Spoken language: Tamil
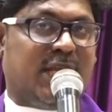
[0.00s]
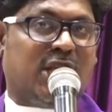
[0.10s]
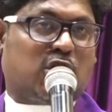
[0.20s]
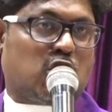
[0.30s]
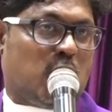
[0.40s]

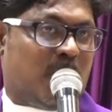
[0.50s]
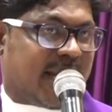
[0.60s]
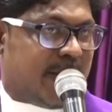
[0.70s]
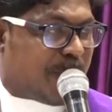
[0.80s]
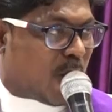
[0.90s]
இந்த
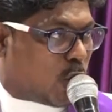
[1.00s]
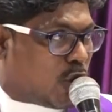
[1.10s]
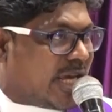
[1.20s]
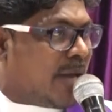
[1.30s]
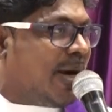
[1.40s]
திருமறை
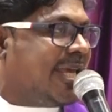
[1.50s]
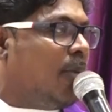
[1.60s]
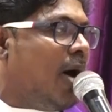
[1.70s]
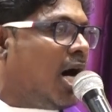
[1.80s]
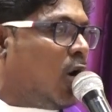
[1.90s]
பகுதியை
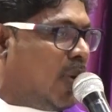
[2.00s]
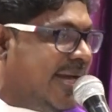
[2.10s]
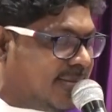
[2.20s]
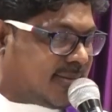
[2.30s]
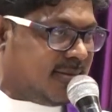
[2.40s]
மையமாக
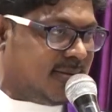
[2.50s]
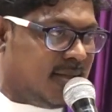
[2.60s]
வைத்து